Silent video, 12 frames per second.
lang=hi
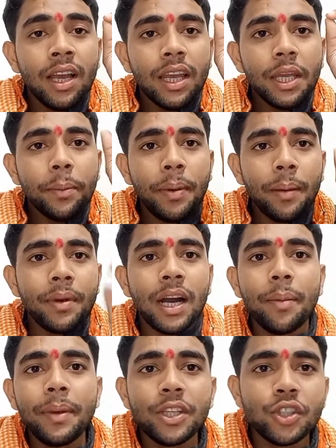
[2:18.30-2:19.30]
एवं
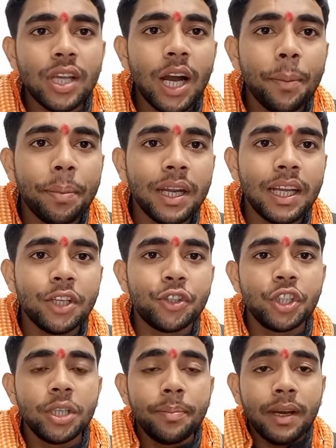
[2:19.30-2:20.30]
हमेशा अपने
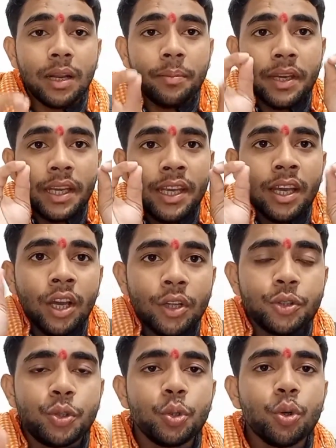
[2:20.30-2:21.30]
जीवन में
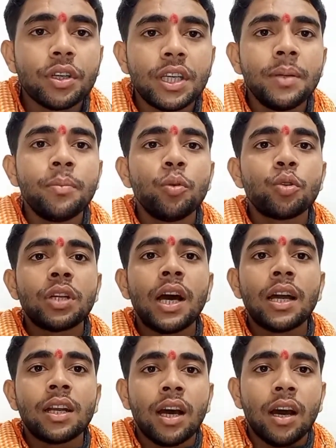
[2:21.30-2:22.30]
जोखिम
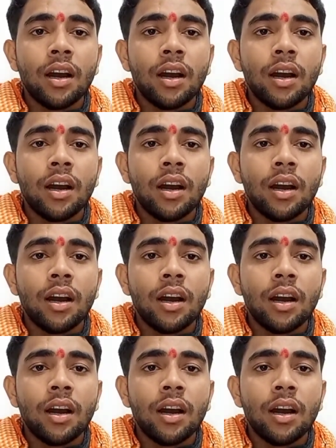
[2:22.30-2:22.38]
उठाना